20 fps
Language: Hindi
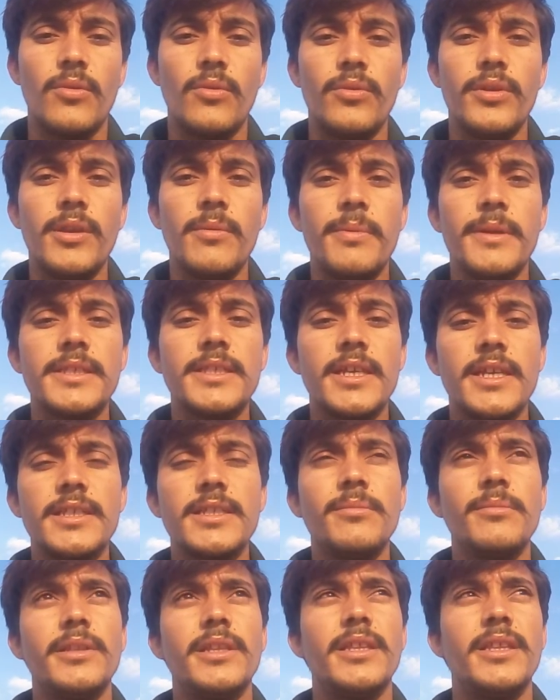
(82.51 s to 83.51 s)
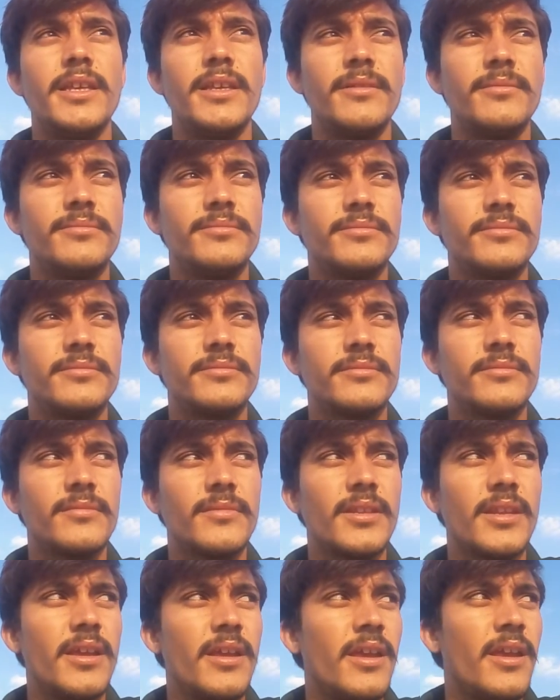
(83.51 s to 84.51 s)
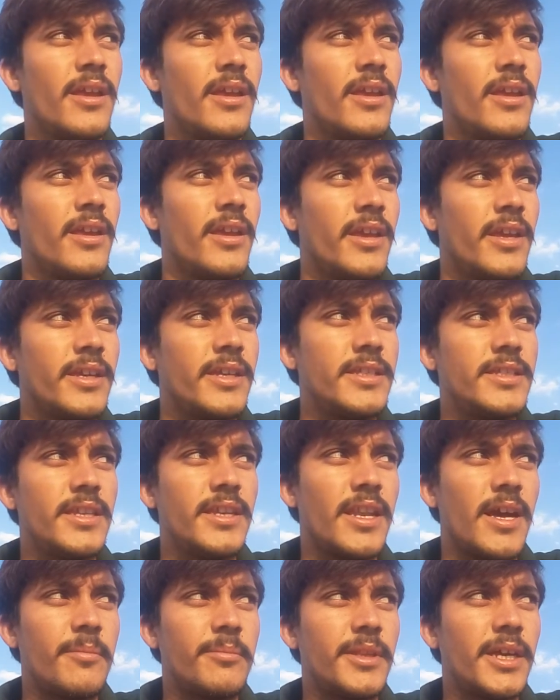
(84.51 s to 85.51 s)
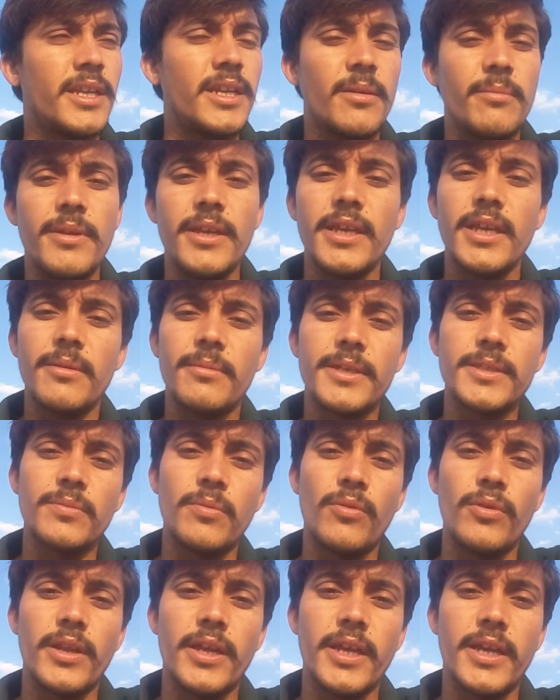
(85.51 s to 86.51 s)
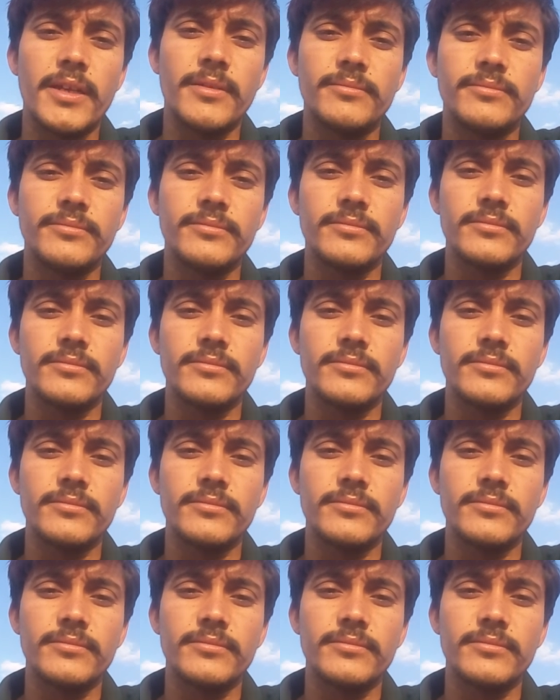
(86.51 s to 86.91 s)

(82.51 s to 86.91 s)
और ये पैसे कैसे मिलते थे किसी नामदार का बैंक के पास फ़ोन आया